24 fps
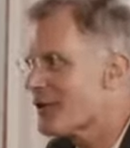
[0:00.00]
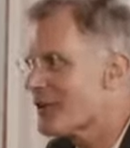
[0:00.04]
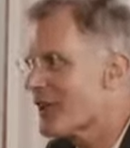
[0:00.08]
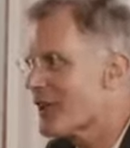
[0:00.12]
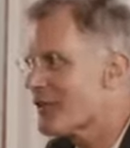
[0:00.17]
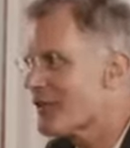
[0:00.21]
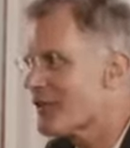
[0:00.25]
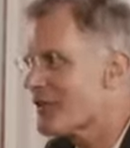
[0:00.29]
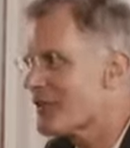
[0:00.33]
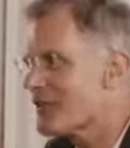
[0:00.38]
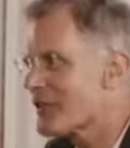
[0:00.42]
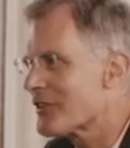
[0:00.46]
das
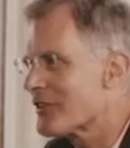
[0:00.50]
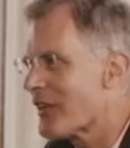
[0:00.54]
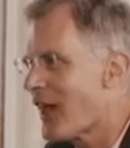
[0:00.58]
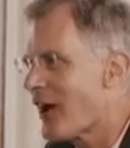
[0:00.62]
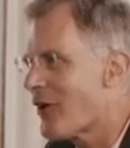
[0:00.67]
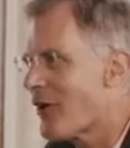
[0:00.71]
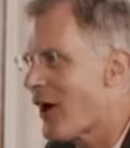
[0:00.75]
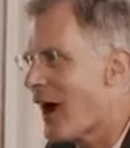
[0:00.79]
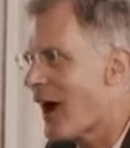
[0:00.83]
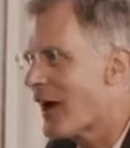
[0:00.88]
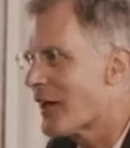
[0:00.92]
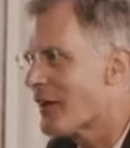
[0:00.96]
ist
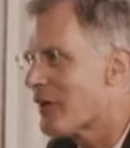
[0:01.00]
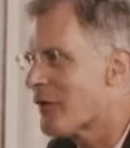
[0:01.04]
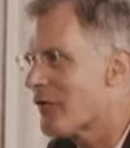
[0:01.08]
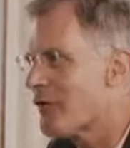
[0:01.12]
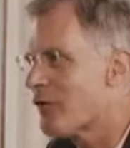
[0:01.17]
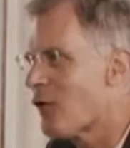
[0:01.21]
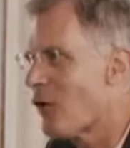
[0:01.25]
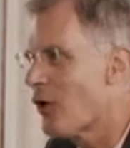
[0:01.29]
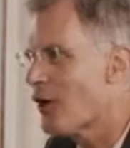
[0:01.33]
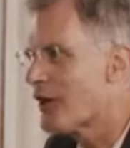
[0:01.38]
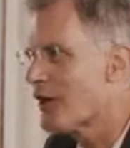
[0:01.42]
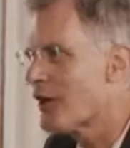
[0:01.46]
genau eine
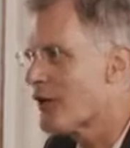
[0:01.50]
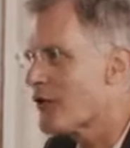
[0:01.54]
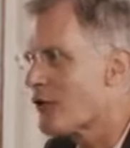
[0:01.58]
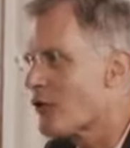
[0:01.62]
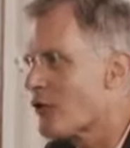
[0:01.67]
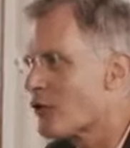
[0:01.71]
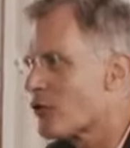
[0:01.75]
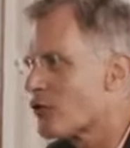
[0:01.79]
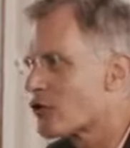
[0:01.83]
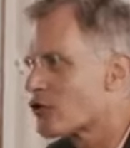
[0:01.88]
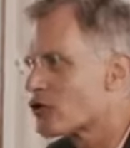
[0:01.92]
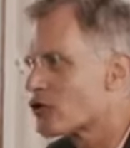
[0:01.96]

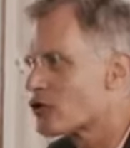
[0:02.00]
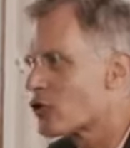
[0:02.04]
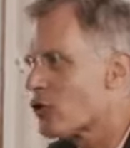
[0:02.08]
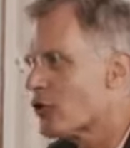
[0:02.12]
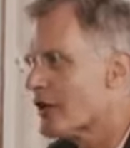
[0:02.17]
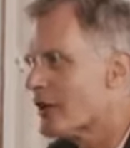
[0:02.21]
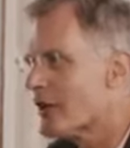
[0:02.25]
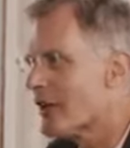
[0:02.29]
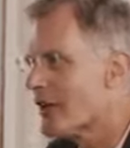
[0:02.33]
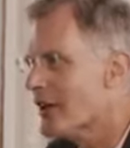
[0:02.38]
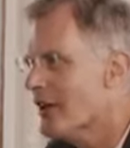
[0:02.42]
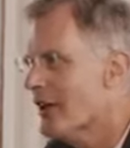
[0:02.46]

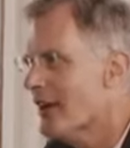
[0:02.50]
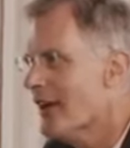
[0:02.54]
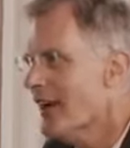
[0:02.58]
Vorlesungsstunde.